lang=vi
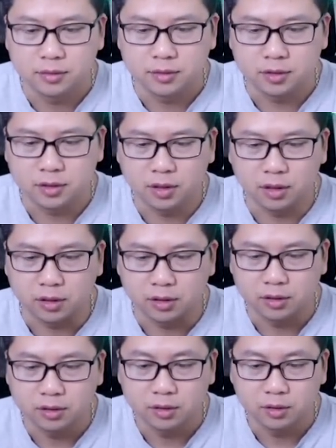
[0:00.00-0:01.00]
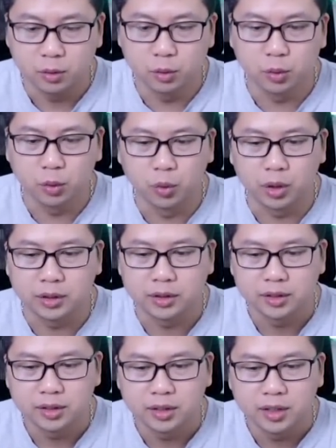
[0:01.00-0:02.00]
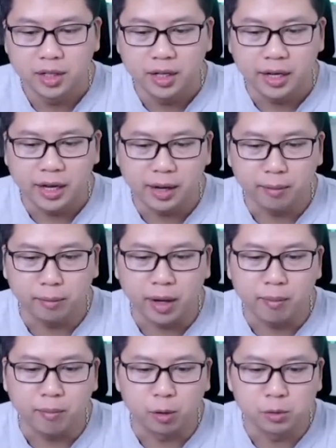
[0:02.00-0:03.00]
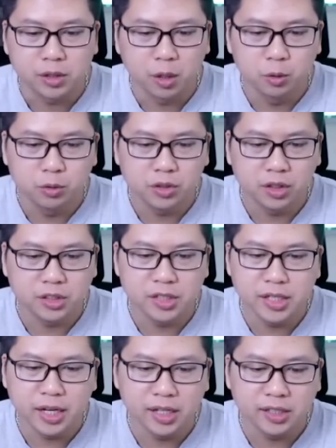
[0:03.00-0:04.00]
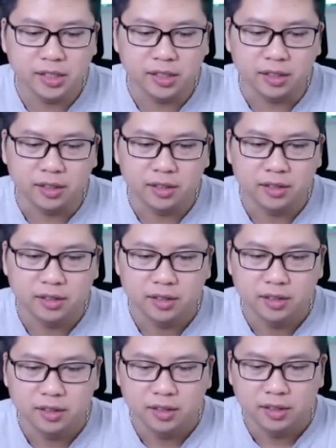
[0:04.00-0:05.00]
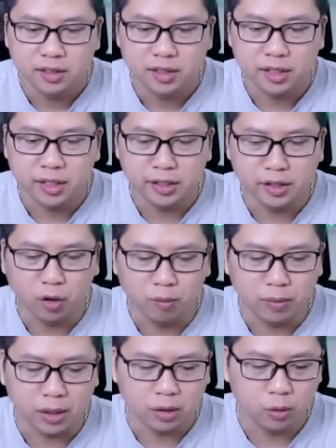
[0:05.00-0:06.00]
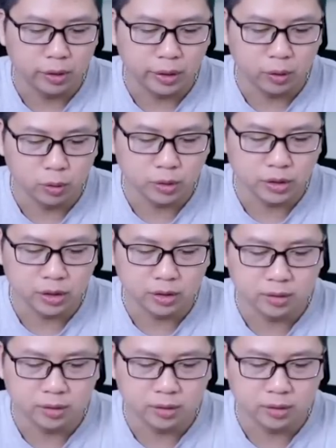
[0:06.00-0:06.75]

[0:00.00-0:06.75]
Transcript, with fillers: rồi ui ôi em này máu trâu chưa xin nhê gì tình có mặt luôn để hỗ trợ